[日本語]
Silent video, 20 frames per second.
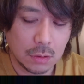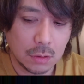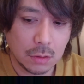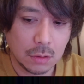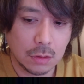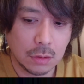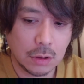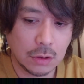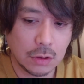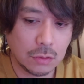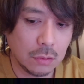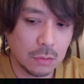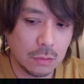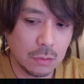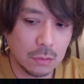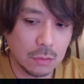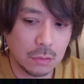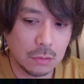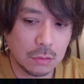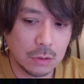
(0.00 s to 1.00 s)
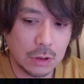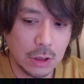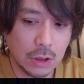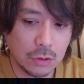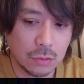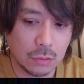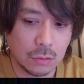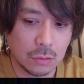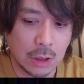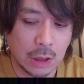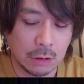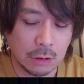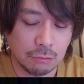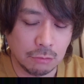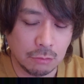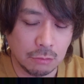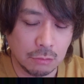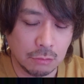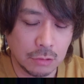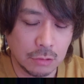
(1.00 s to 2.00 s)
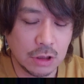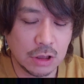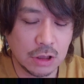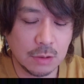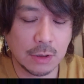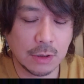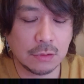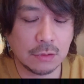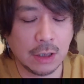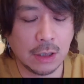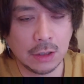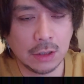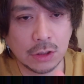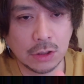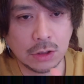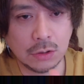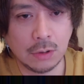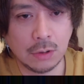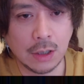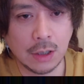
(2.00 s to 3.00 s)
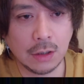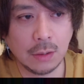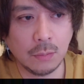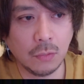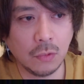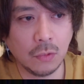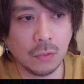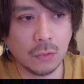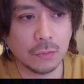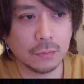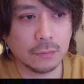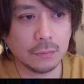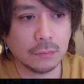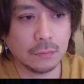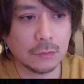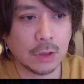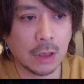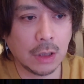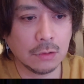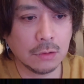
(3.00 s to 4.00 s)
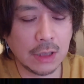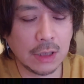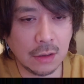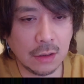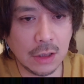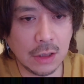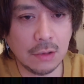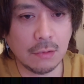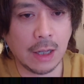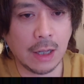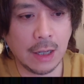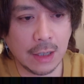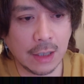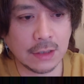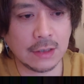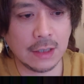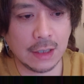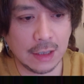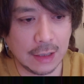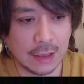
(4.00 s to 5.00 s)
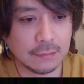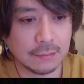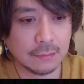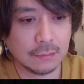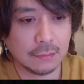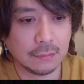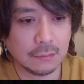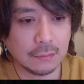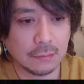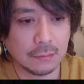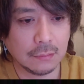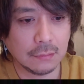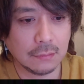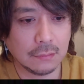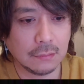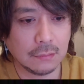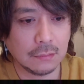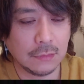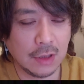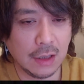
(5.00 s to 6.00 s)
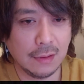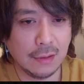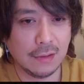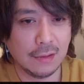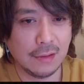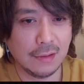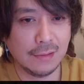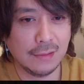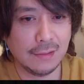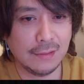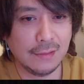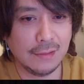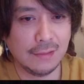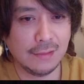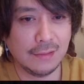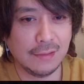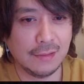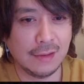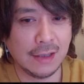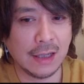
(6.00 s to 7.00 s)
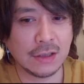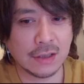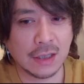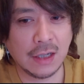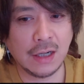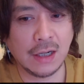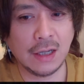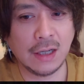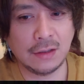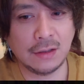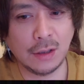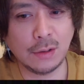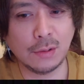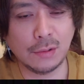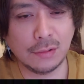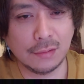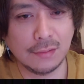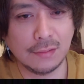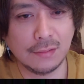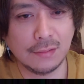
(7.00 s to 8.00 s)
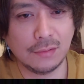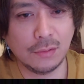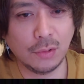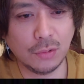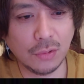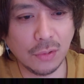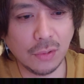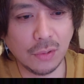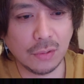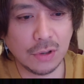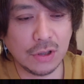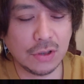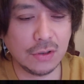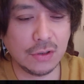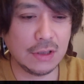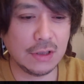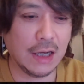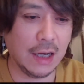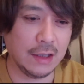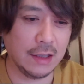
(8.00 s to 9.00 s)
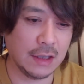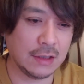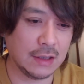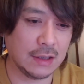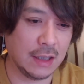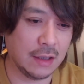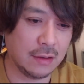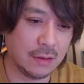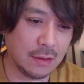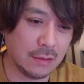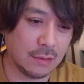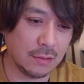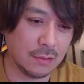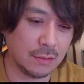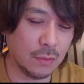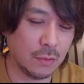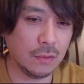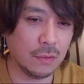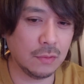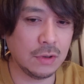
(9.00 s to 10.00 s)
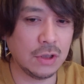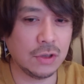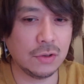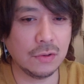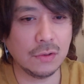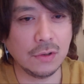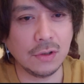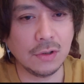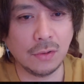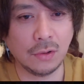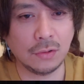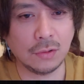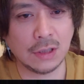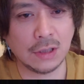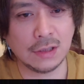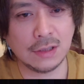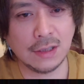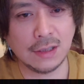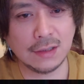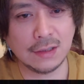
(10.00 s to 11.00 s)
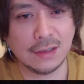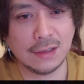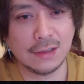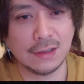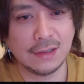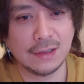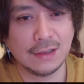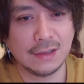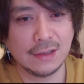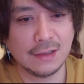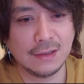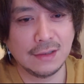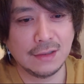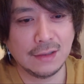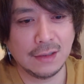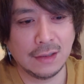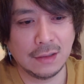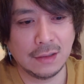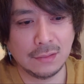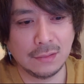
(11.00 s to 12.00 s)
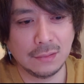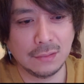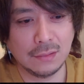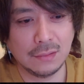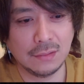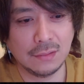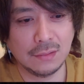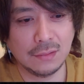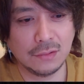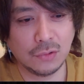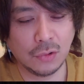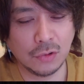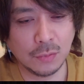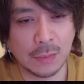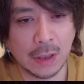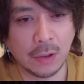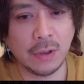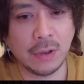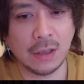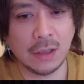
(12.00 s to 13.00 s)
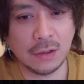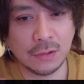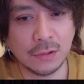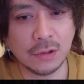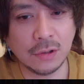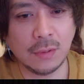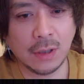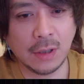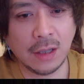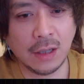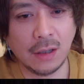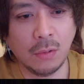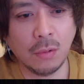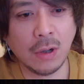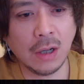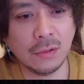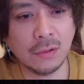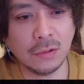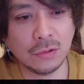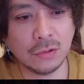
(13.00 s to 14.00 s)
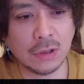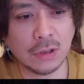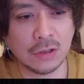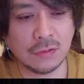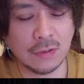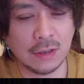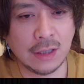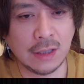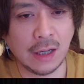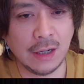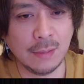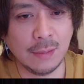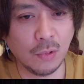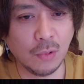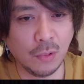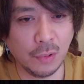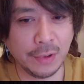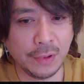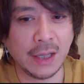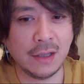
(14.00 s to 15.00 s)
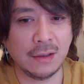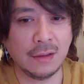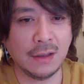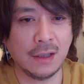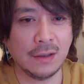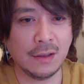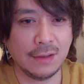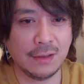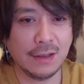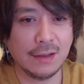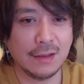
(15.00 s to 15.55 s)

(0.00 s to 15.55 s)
でその聖書あのクリスマスの話の中でもあの3人の博士がね東からやってくるのと羊飼いたちがやってくるこの2種類の人たちがさあのその馬小屋に来るわけ他の人たちは誰も来ないんだよね